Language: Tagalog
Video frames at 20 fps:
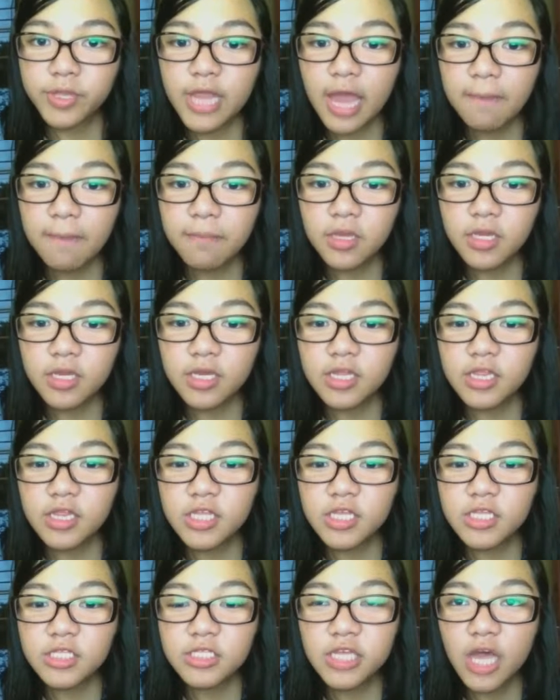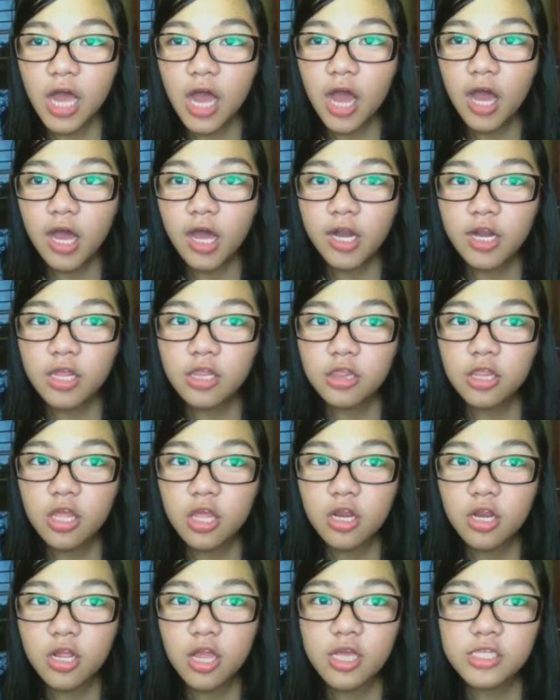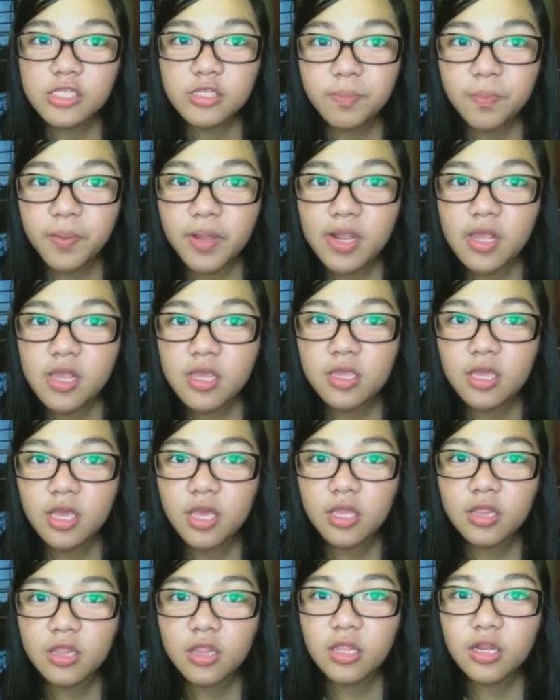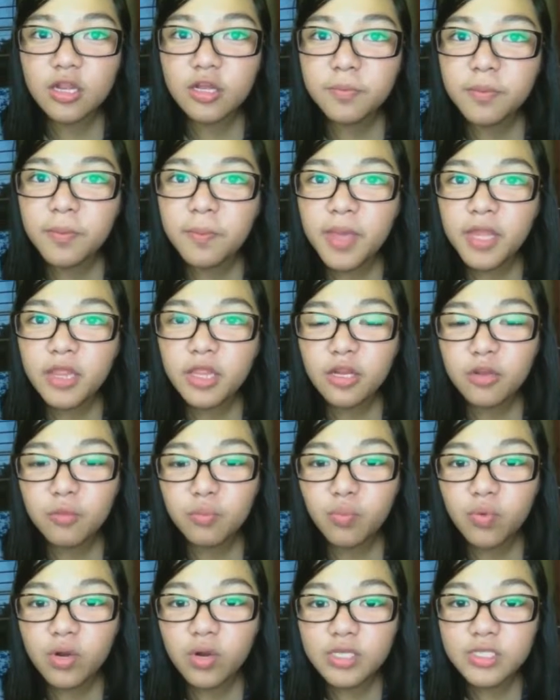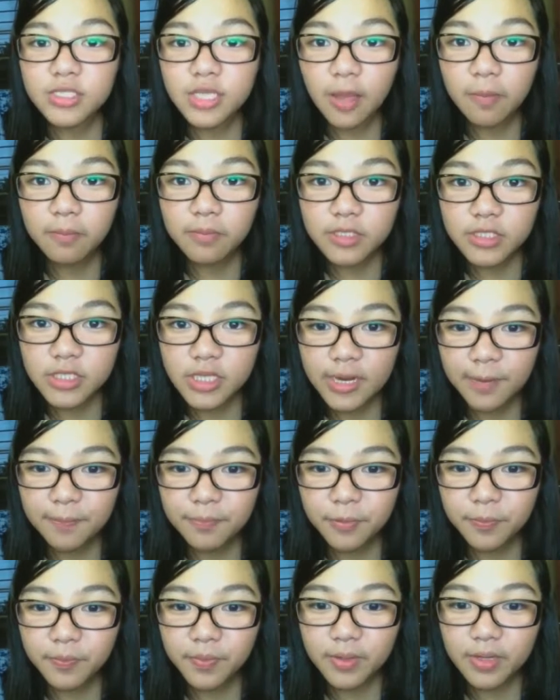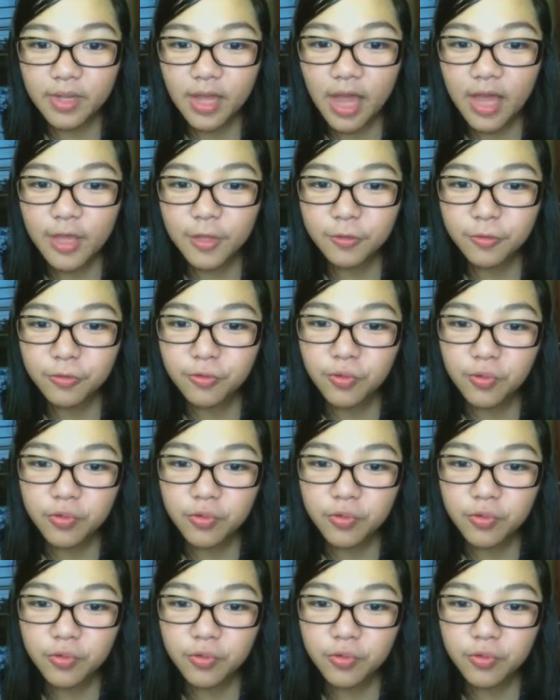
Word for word: madaming kantin sa karinderya sa paligid na nagbebenta ng mura sa masarap na pagkain